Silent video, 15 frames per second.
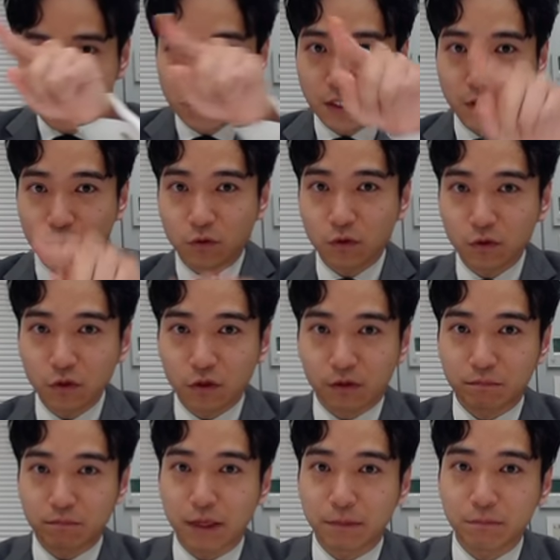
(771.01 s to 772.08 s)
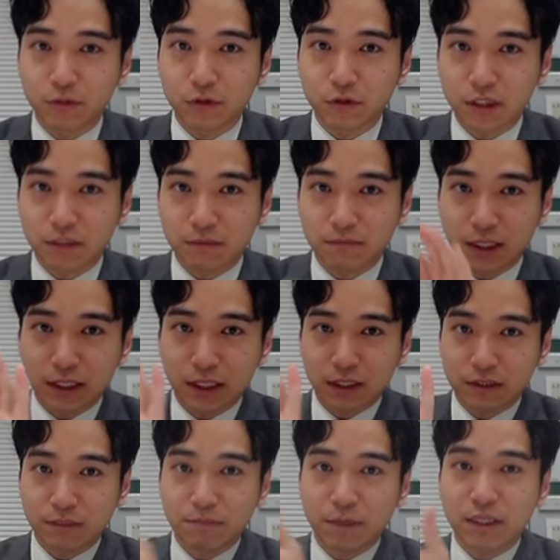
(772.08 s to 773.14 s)
で、そこの別表に、まあ、
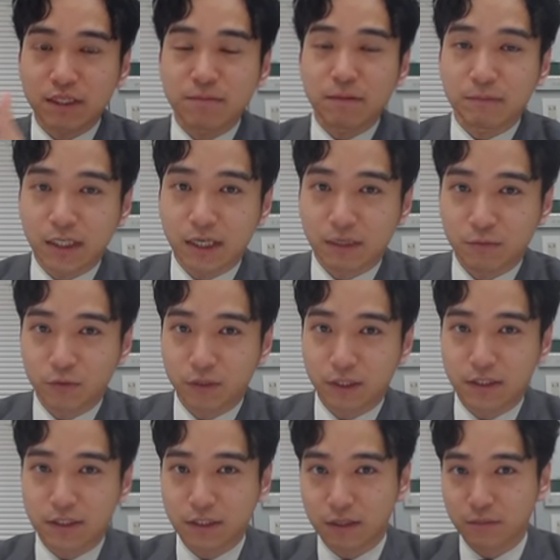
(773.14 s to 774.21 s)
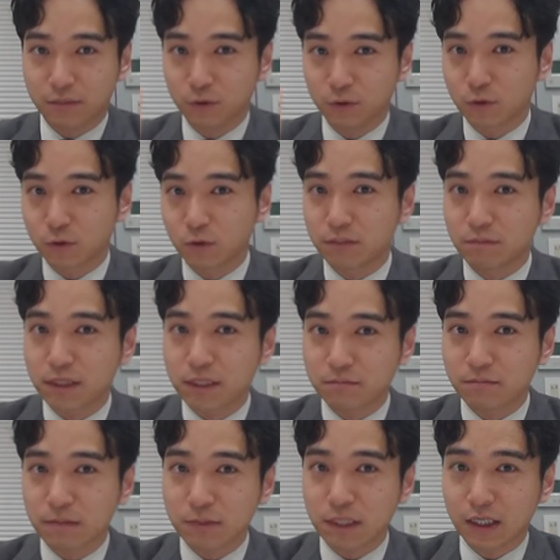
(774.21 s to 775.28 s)
にページめみたいなもんなんですけれども、そのに
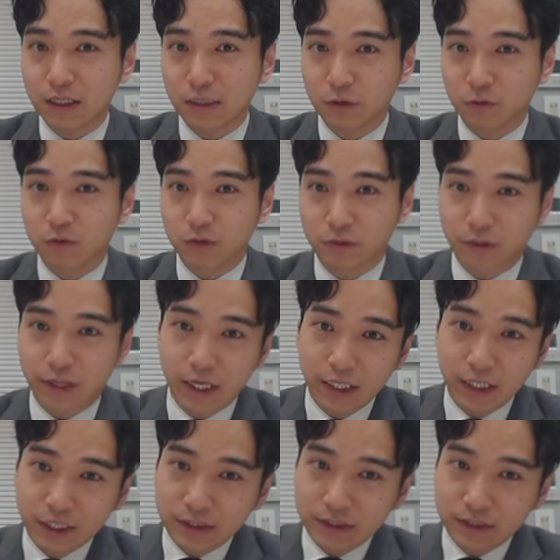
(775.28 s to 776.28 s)
ページめみたいなところには、